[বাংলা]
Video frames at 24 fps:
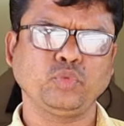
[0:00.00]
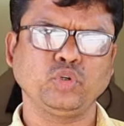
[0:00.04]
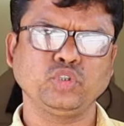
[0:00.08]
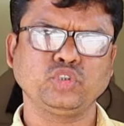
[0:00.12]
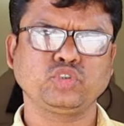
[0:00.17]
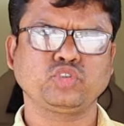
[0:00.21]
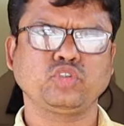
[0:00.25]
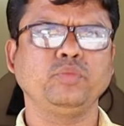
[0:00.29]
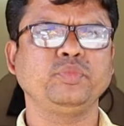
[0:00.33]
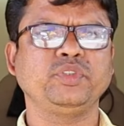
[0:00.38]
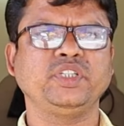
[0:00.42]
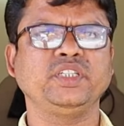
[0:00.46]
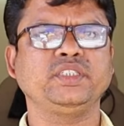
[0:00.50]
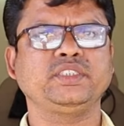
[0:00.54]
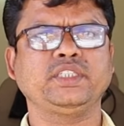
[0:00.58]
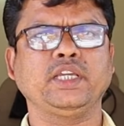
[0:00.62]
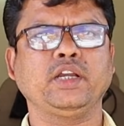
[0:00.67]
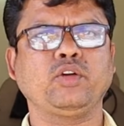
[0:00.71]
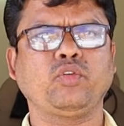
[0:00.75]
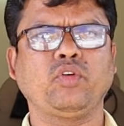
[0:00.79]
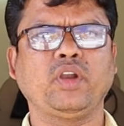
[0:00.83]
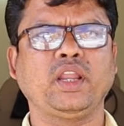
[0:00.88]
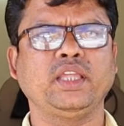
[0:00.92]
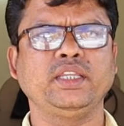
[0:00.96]
পরিশ্রম
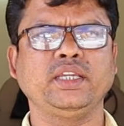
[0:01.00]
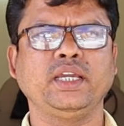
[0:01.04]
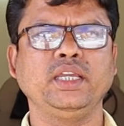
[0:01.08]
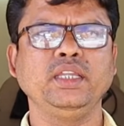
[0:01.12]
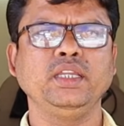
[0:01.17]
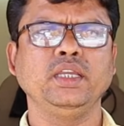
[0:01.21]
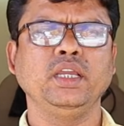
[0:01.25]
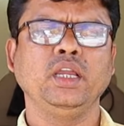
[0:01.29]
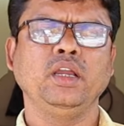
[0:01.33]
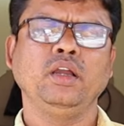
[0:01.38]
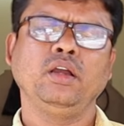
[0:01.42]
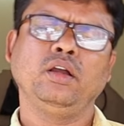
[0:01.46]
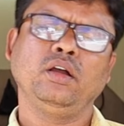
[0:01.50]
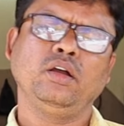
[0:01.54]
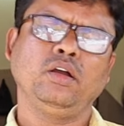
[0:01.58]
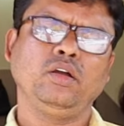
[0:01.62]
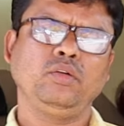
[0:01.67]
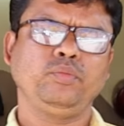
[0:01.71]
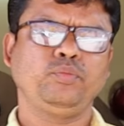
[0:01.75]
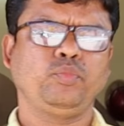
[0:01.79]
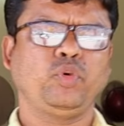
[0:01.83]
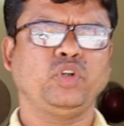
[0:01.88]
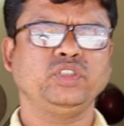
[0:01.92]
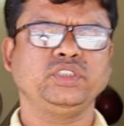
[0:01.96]
ঠিকঠাক করা যায়
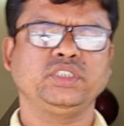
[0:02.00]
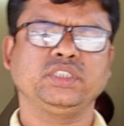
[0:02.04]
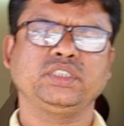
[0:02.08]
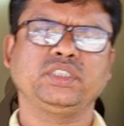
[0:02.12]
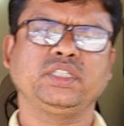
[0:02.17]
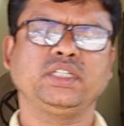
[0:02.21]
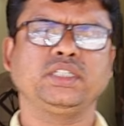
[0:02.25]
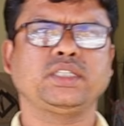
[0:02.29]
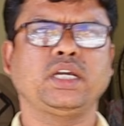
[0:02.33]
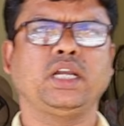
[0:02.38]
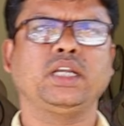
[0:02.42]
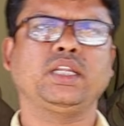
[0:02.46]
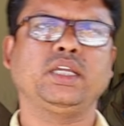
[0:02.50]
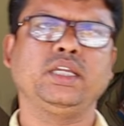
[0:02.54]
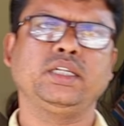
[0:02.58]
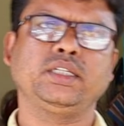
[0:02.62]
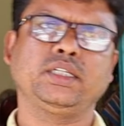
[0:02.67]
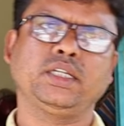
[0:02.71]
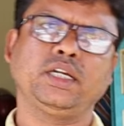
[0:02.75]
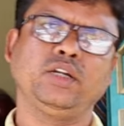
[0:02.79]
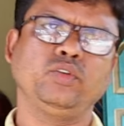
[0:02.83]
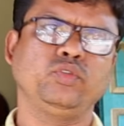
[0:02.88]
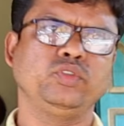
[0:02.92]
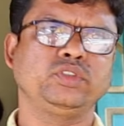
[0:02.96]
পঞ্চাশ থেকে ষাট
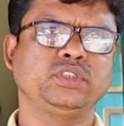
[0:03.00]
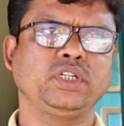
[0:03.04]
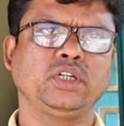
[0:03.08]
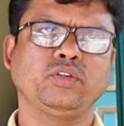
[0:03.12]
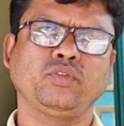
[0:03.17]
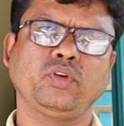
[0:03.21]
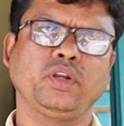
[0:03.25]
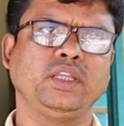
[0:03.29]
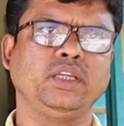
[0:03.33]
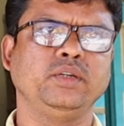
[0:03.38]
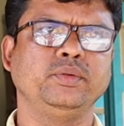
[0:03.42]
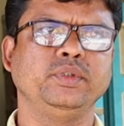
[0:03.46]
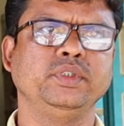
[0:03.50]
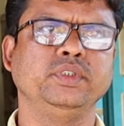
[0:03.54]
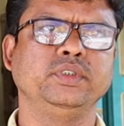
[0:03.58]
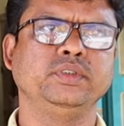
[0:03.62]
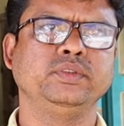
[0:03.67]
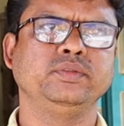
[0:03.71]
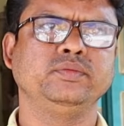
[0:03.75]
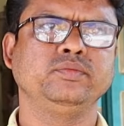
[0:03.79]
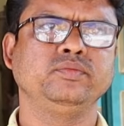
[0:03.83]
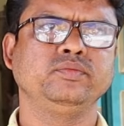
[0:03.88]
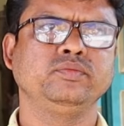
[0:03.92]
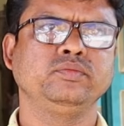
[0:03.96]
হাজার টাকা রোজগার করা যাবে
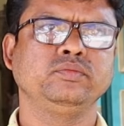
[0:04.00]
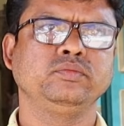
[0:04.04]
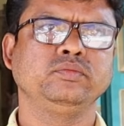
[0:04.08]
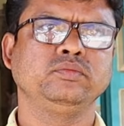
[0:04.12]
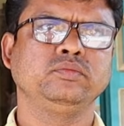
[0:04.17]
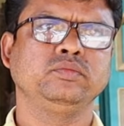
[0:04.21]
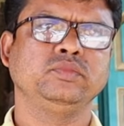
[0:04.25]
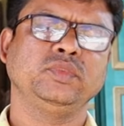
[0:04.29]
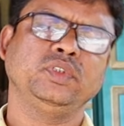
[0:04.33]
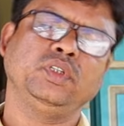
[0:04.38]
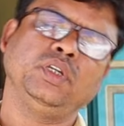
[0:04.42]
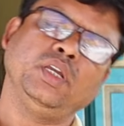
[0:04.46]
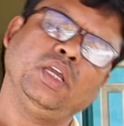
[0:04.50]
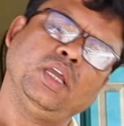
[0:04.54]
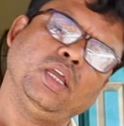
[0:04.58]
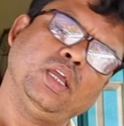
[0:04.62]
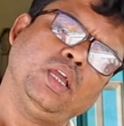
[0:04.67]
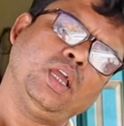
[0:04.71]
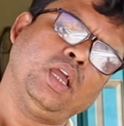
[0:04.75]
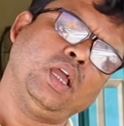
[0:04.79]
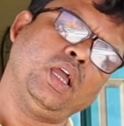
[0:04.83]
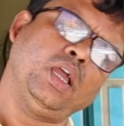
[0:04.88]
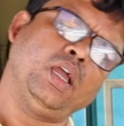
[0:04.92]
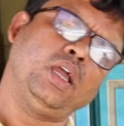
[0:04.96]
একটা মেশিনে পঞ্চাশ থেকে ষাট
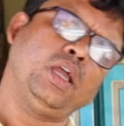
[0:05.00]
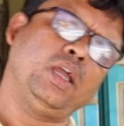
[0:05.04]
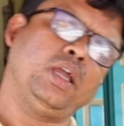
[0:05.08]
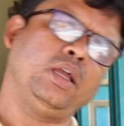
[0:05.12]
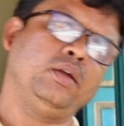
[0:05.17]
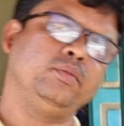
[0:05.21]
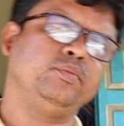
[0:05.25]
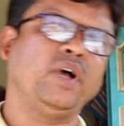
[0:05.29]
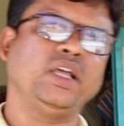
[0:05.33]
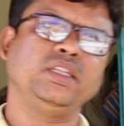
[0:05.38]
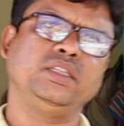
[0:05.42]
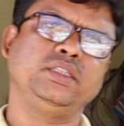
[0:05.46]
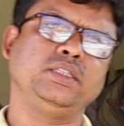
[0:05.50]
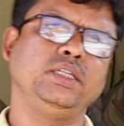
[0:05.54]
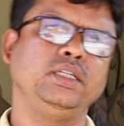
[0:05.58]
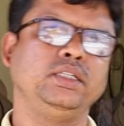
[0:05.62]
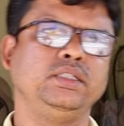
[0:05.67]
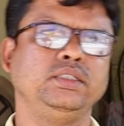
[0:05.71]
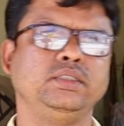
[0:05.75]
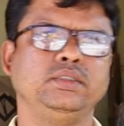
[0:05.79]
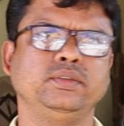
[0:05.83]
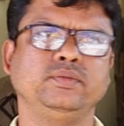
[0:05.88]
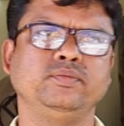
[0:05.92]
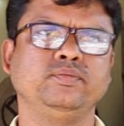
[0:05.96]
হাজার টাকা হ্যাঁ হ্যাঁ
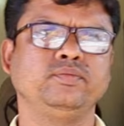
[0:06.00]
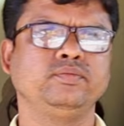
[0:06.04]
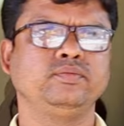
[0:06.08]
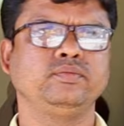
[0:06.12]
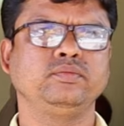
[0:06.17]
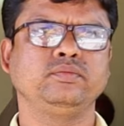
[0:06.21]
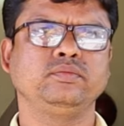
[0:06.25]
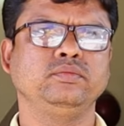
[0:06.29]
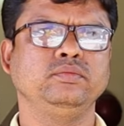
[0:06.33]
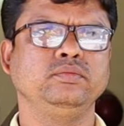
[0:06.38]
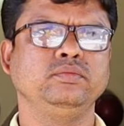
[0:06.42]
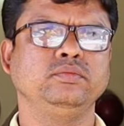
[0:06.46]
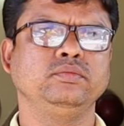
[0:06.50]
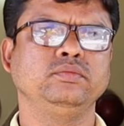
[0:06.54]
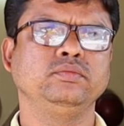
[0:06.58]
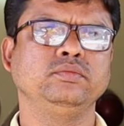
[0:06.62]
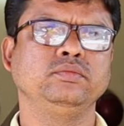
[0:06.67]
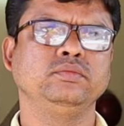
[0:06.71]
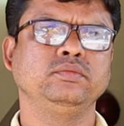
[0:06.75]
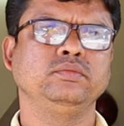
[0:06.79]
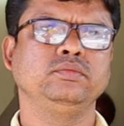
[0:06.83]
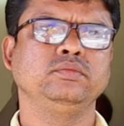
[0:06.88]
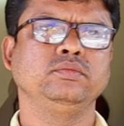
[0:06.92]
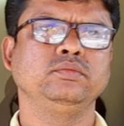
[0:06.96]
মান্থলি আচ্ছা
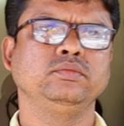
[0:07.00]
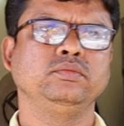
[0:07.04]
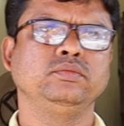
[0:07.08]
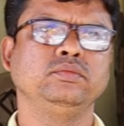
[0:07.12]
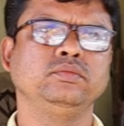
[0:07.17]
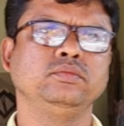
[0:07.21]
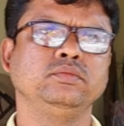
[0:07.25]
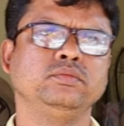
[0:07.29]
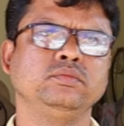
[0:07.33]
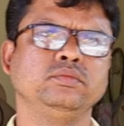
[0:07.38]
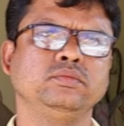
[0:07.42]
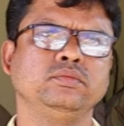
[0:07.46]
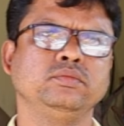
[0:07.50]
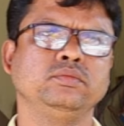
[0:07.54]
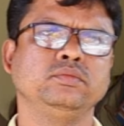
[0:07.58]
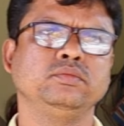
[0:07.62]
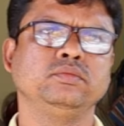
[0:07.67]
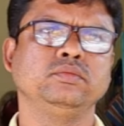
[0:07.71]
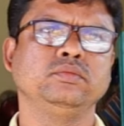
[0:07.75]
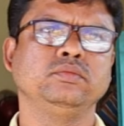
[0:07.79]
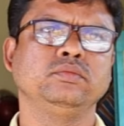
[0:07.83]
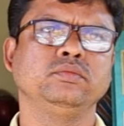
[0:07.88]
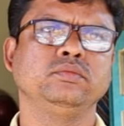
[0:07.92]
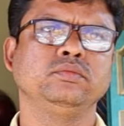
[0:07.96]
তো মোটামুটি তার জন্য
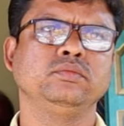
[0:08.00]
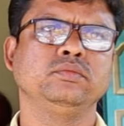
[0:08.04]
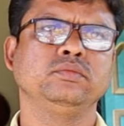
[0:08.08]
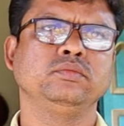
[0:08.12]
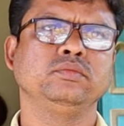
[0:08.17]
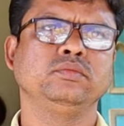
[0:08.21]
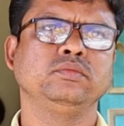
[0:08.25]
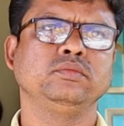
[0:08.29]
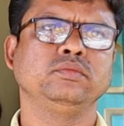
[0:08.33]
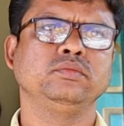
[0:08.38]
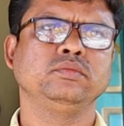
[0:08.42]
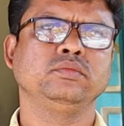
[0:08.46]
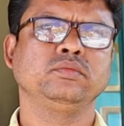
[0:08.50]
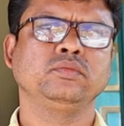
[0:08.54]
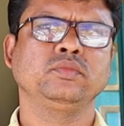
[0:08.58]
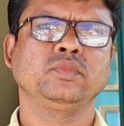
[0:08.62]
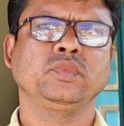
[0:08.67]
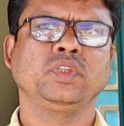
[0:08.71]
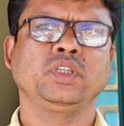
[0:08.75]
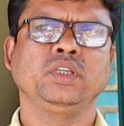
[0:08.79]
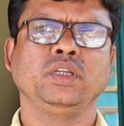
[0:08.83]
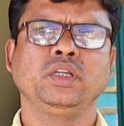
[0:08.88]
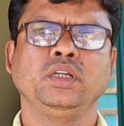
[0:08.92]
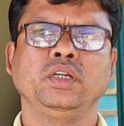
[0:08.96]
প্রোডাকশন কত করতে হবে পার
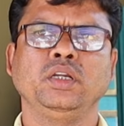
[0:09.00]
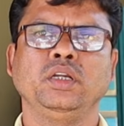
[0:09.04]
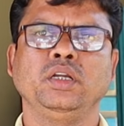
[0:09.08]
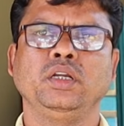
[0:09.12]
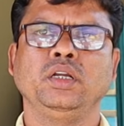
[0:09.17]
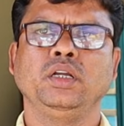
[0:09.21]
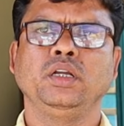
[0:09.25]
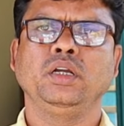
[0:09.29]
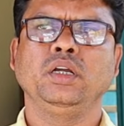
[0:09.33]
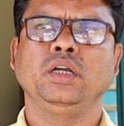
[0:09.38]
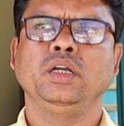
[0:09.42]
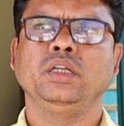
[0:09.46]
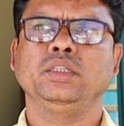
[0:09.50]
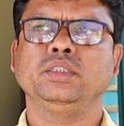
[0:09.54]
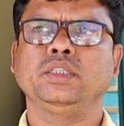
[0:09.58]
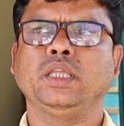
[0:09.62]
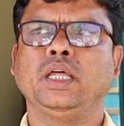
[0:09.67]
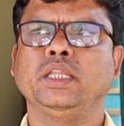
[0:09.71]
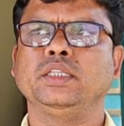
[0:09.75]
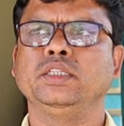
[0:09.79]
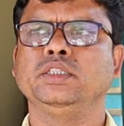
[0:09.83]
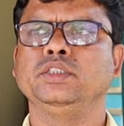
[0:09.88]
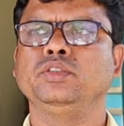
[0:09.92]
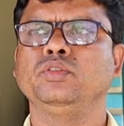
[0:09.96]
আওয়ার বা পার
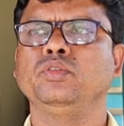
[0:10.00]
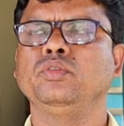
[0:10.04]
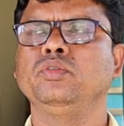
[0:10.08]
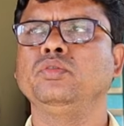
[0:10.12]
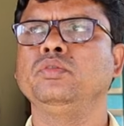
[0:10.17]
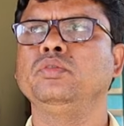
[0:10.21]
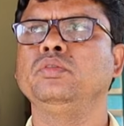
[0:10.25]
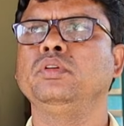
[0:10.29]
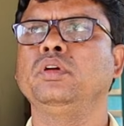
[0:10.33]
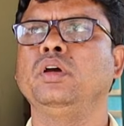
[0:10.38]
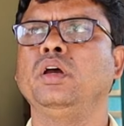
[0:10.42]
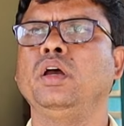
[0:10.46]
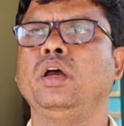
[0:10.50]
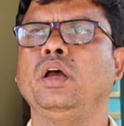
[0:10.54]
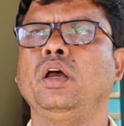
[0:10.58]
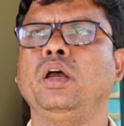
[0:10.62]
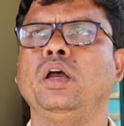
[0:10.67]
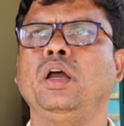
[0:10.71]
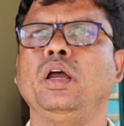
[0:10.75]
ঘন্টা যদি আমি ধরি